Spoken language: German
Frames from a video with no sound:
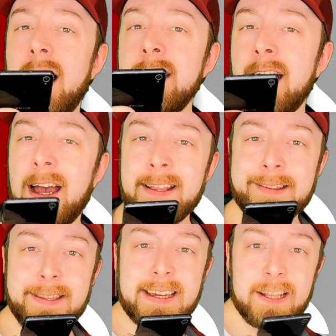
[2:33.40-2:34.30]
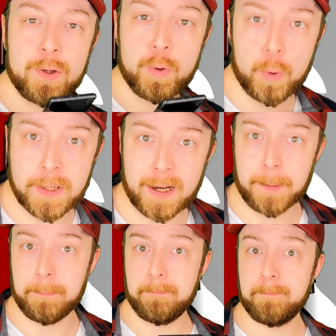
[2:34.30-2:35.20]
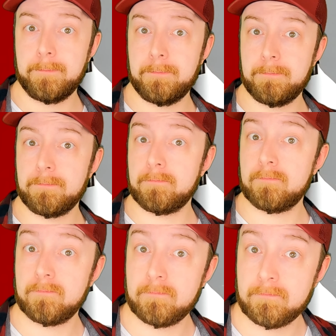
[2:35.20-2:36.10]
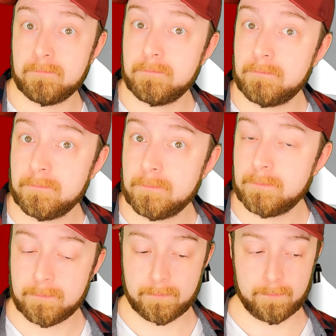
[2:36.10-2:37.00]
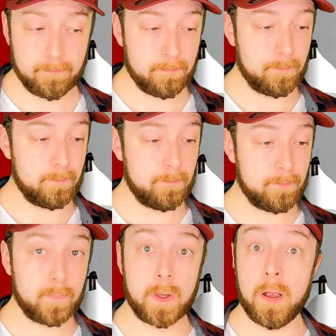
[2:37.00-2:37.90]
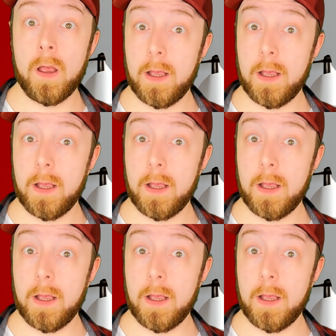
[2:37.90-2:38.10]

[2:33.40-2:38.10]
Ali einen dicken Döner. Hier sind einige Ergebnisse.